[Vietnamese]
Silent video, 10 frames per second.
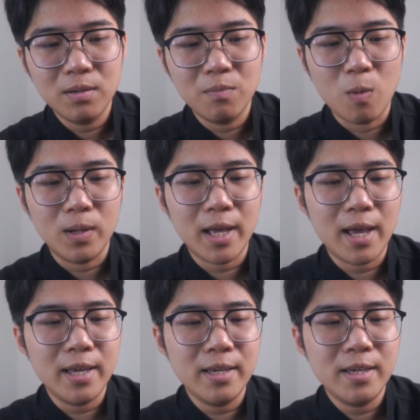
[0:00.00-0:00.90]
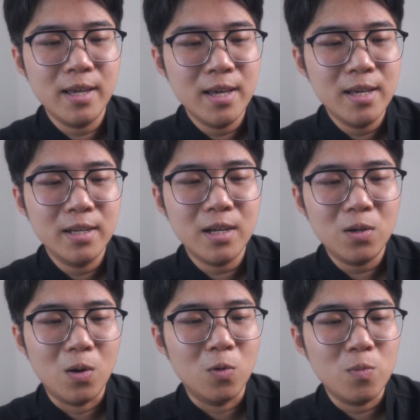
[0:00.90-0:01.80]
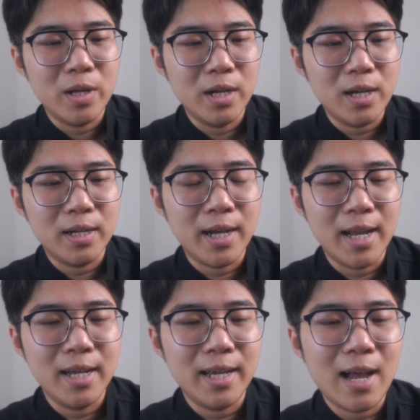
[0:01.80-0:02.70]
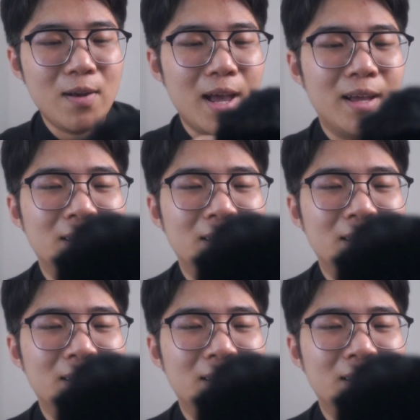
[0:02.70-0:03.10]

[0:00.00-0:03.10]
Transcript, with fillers: một cái kết luận của mình á khả năng cao là